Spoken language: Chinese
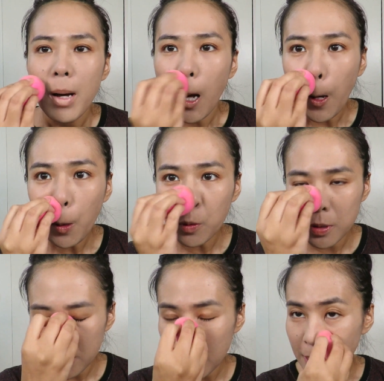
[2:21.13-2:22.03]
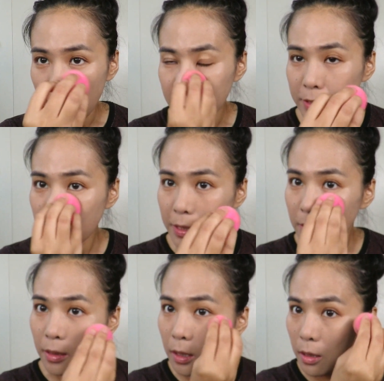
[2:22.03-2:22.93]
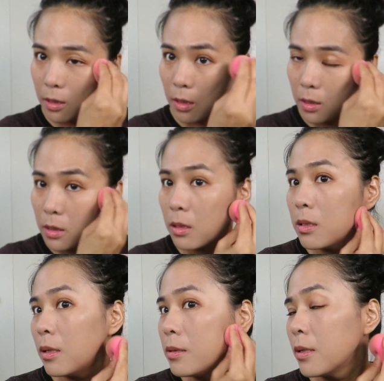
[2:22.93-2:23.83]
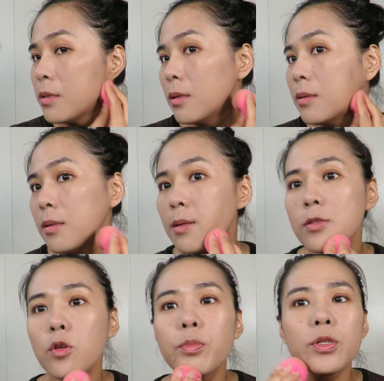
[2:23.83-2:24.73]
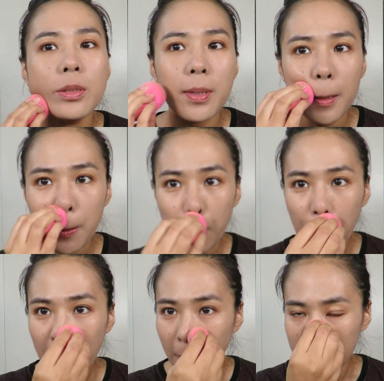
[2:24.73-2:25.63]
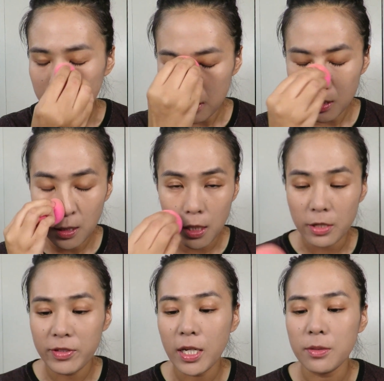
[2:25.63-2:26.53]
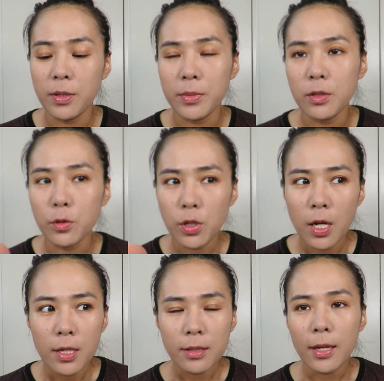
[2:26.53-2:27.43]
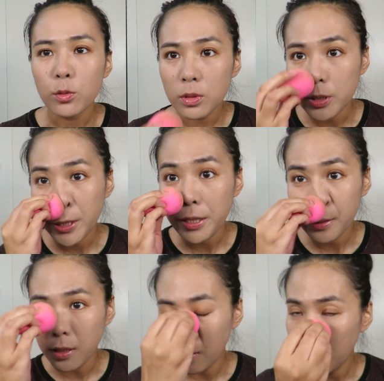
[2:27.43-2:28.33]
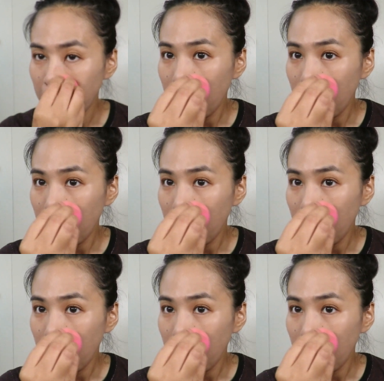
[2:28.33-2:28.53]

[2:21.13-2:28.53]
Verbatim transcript: 厚的质感的这一个，用 Beauty Blender 很贴合，因为它里边没有太多的这一个